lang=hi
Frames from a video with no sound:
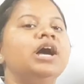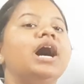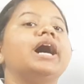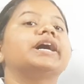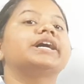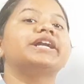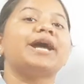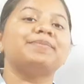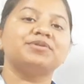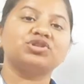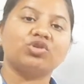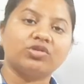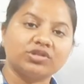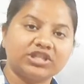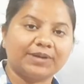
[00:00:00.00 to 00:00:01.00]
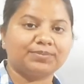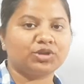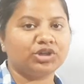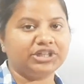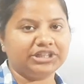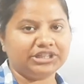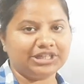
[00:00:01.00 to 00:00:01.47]
अगर आप इस कॉन्सेप्ट को
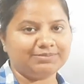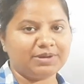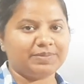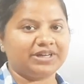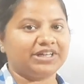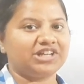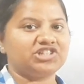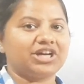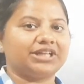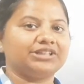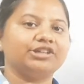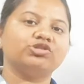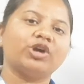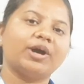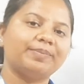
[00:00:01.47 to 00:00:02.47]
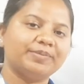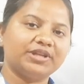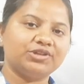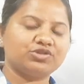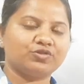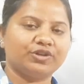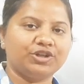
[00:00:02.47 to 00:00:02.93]
डिटेल में पढ़ना चाहते हैं तो आप मेरी
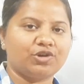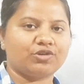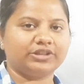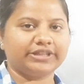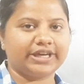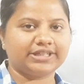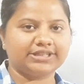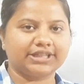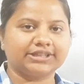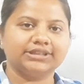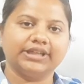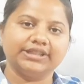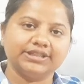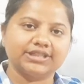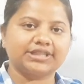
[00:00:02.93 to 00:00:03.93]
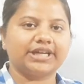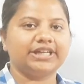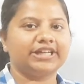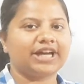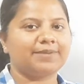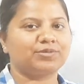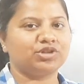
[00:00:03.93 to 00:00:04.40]
उस वीडियो को देख सकते हैं जिसका
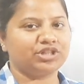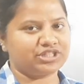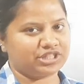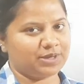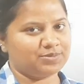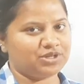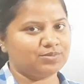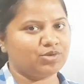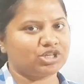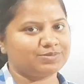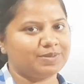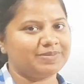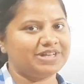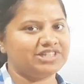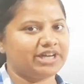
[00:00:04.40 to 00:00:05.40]
लिंक आपको डिस्क्रिप्शन बॉक्स में मिल